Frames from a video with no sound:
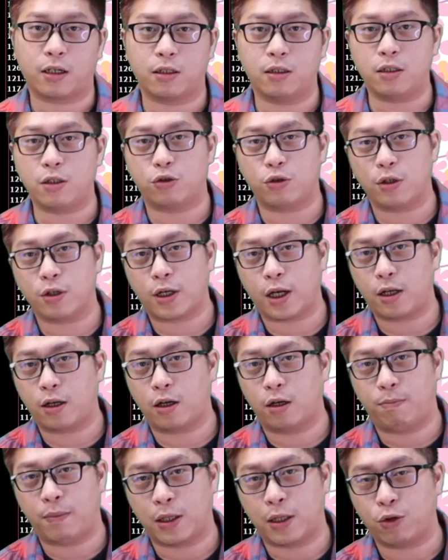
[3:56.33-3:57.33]
可能你最近看
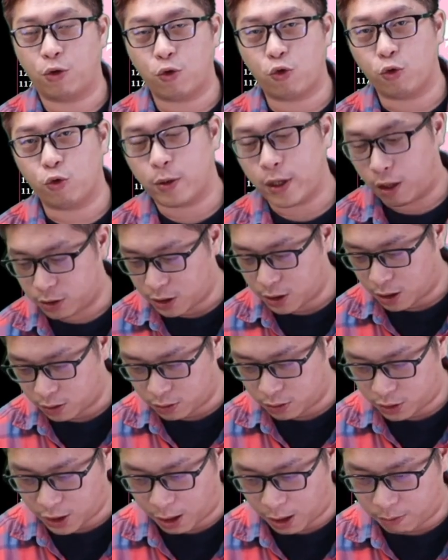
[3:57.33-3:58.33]
到蛮多股票，
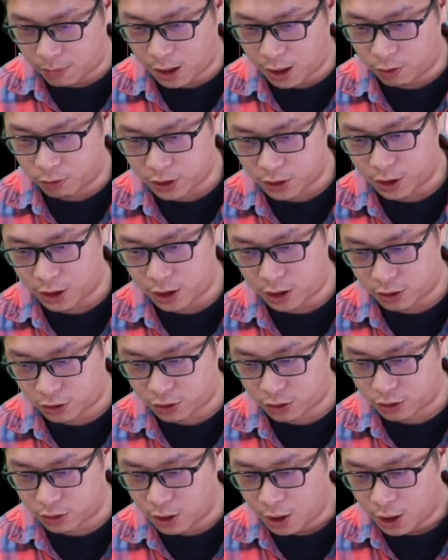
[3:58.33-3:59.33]
像强茂，我记得也
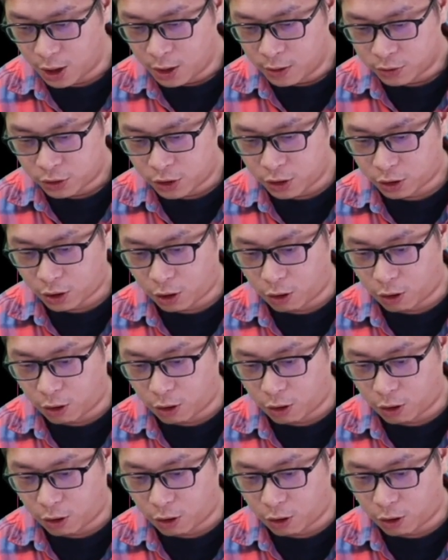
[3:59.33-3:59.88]
是，就是